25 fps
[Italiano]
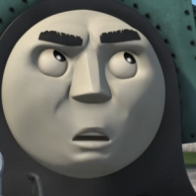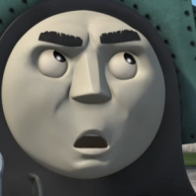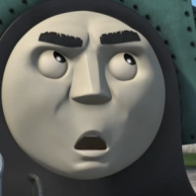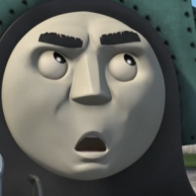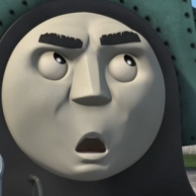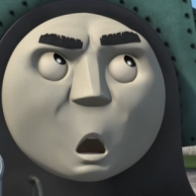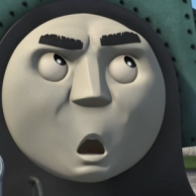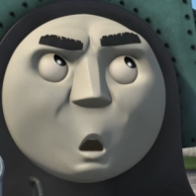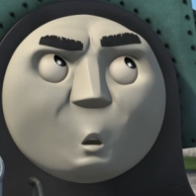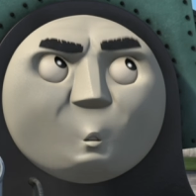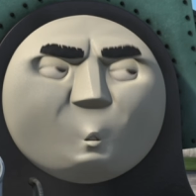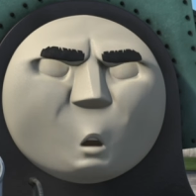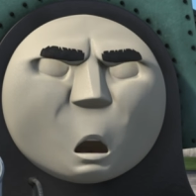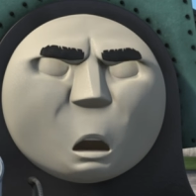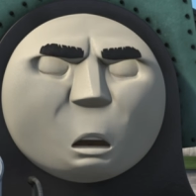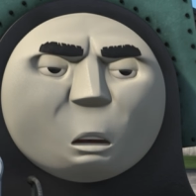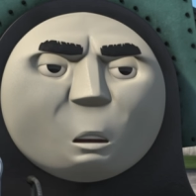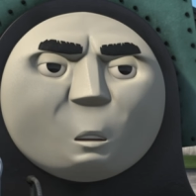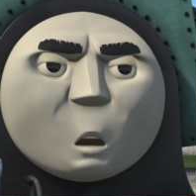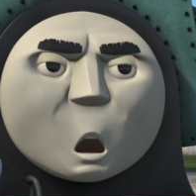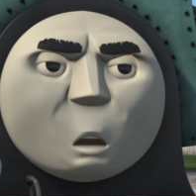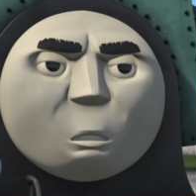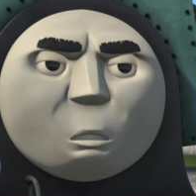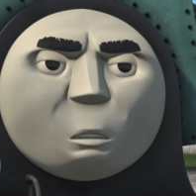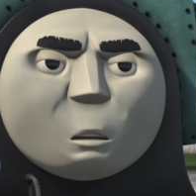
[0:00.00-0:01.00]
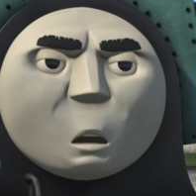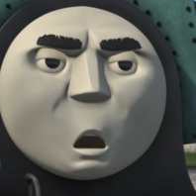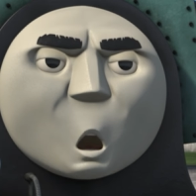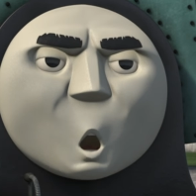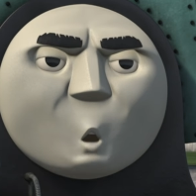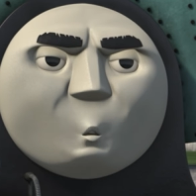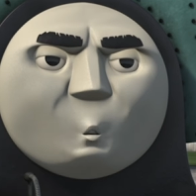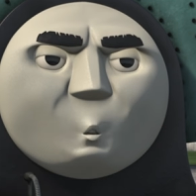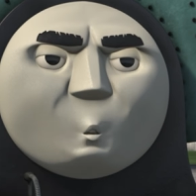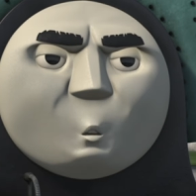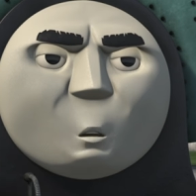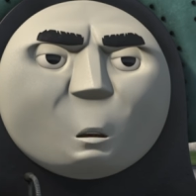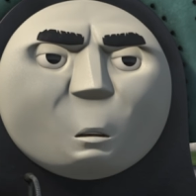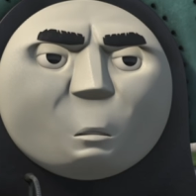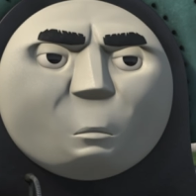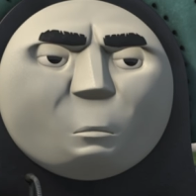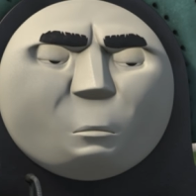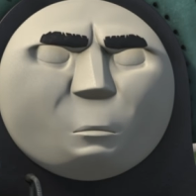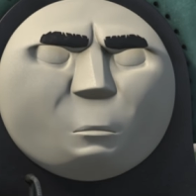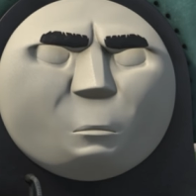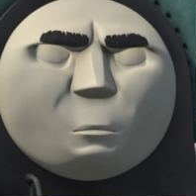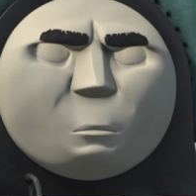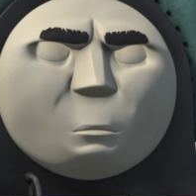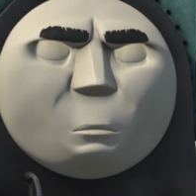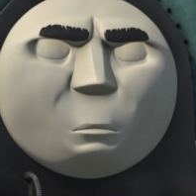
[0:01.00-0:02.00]
Quindi adesso posso anche
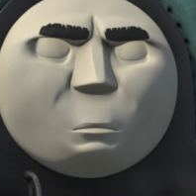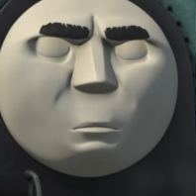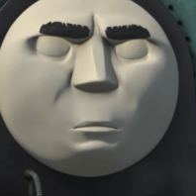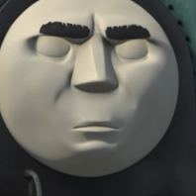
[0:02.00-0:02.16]
andare.